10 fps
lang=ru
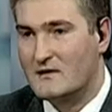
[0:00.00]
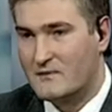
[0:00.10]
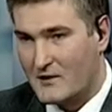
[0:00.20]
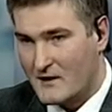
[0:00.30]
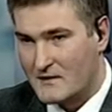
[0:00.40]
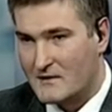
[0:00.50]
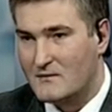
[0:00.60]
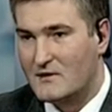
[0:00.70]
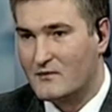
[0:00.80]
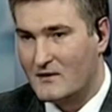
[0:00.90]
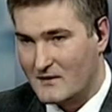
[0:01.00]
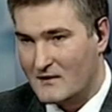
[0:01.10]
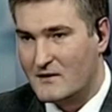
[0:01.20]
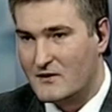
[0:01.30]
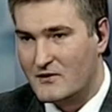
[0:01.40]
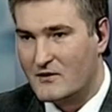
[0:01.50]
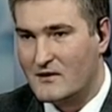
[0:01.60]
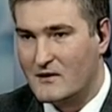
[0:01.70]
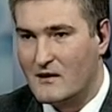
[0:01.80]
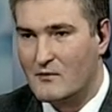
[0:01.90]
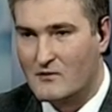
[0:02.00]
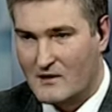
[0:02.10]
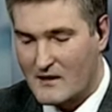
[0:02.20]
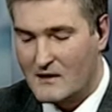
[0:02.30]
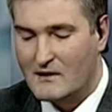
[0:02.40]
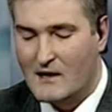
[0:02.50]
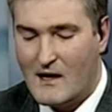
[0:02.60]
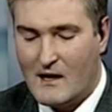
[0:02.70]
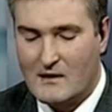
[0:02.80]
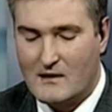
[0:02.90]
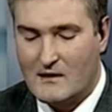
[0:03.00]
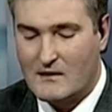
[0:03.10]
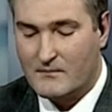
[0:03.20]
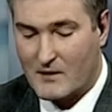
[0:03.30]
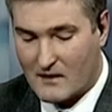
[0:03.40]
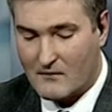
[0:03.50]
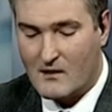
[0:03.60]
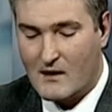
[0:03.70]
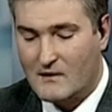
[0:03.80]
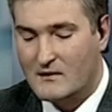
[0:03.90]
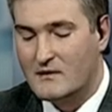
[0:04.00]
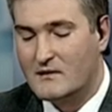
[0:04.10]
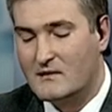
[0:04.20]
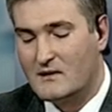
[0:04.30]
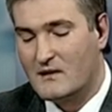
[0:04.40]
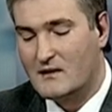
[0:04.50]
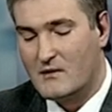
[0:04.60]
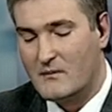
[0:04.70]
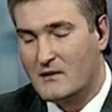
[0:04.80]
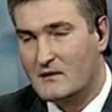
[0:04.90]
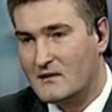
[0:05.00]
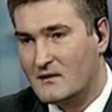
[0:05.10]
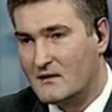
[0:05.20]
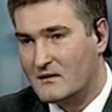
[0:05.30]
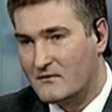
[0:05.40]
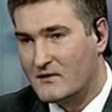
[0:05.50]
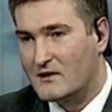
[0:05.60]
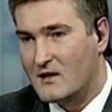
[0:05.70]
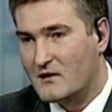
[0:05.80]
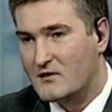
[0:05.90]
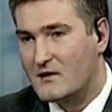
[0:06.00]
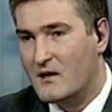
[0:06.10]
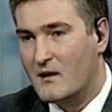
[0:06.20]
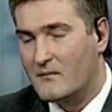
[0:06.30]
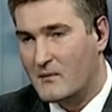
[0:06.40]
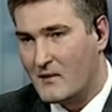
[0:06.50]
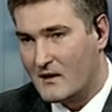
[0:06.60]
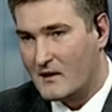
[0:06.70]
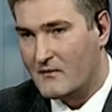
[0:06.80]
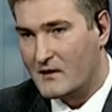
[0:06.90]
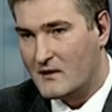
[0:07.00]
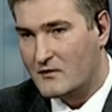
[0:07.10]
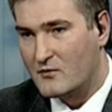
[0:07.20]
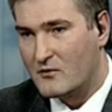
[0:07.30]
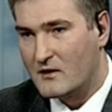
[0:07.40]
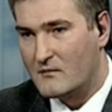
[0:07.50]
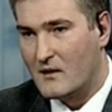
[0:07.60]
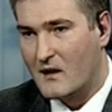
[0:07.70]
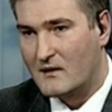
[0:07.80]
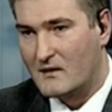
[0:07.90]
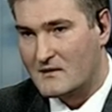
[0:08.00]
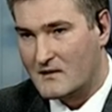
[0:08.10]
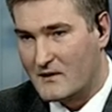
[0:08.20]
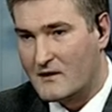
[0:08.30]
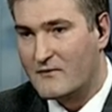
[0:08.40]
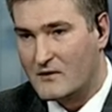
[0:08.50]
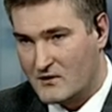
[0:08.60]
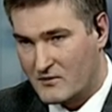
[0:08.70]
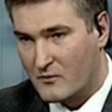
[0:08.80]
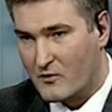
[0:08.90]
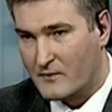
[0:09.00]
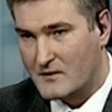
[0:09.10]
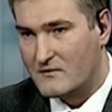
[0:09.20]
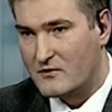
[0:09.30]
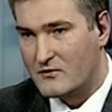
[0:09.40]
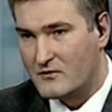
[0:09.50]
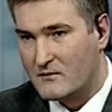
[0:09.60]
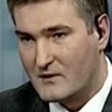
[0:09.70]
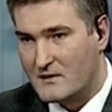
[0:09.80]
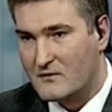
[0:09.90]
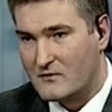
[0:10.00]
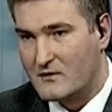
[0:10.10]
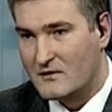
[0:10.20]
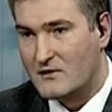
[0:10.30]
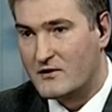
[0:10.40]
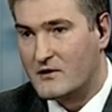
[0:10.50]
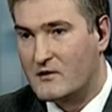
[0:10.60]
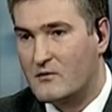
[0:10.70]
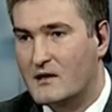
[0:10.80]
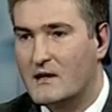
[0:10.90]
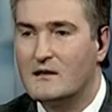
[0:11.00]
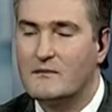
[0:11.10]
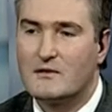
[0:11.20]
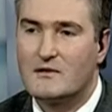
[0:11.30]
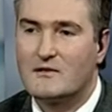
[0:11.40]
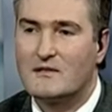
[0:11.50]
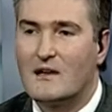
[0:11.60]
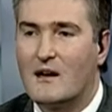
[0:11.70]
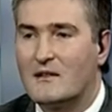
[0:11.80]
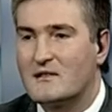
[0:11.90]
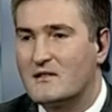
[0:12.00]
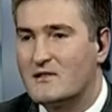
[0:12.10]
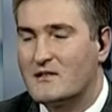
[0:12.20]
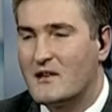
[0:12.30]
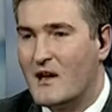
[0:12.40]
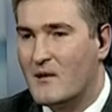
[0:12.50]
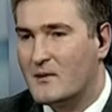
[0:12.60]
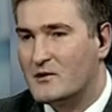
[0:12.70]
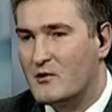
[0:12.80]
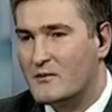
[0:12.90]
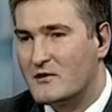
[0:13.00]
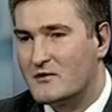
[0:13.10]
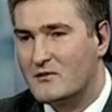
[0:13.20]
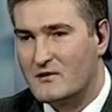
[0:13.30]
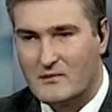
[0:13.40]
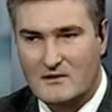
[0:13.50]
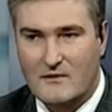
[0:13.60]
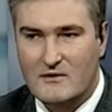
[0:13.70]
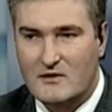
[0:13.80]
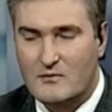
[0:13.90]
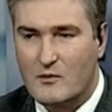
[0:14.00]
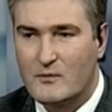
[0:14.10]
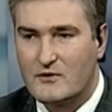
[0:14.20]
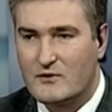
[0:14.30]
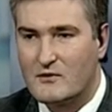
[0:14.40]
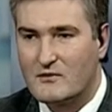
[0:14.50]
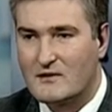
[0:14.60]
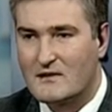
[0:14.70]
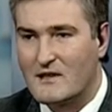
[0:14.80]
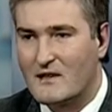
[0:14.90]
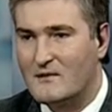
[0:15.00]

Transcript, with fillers: с праздником. Сегодня День защитника Украины и Покрова. И на данный момент э, вы также помогли волонтерам организовать флешмоб, посвященный празднику Дня защитника Украины. Пожалуйста, а расскажите подробнее, что это был за флешмоб, из чего он состоял.